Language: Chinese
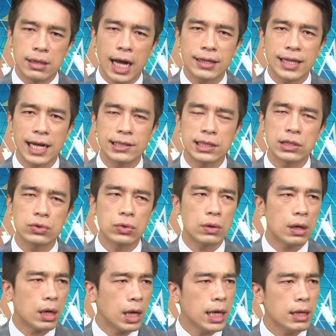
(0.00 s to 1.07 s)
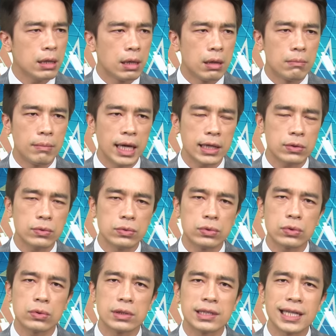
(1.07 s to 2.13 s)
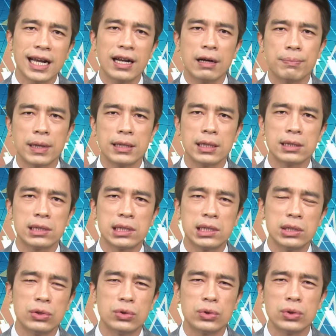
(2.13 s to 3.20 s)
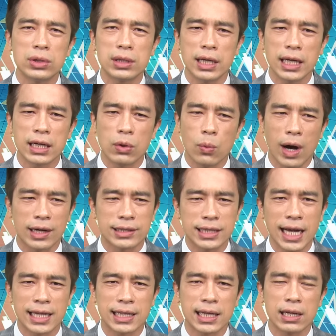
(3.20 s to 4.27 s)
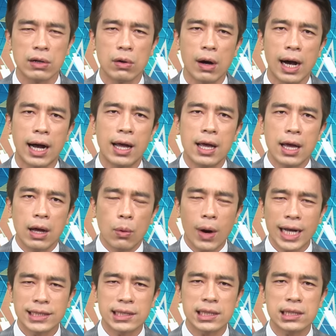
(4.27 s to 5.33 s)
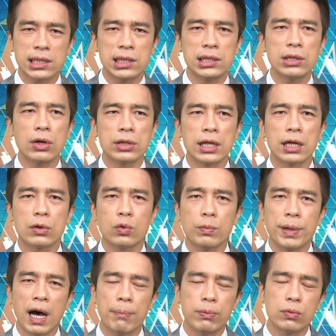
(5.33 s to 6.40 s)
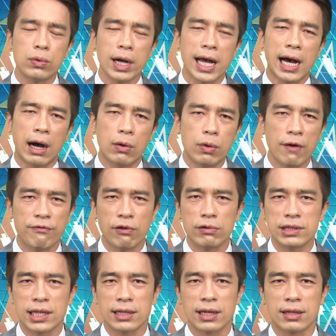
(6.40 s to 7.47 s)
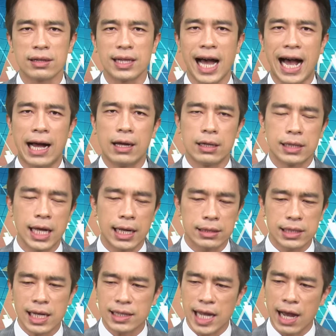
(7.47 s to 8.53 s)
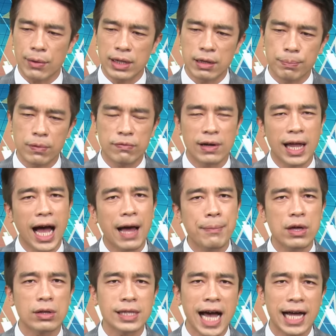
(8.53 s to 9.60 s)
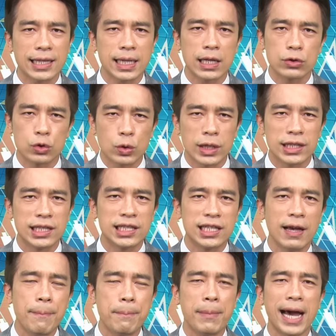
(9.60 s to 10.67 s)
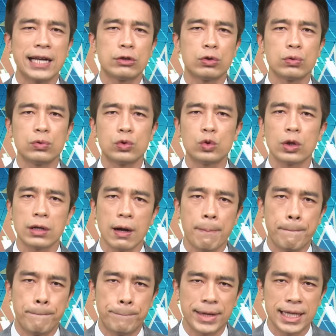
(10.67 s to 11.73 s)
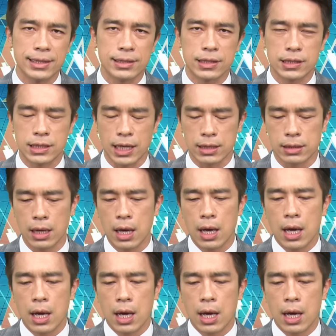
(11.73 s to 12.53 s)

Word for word: 他担心说，哎。美股如果在那边呢持续的一个往下跌的话，外资持有的股票部位啊会风险很大。那在台湾的部分还没有大跌，所以先卖出做个避险，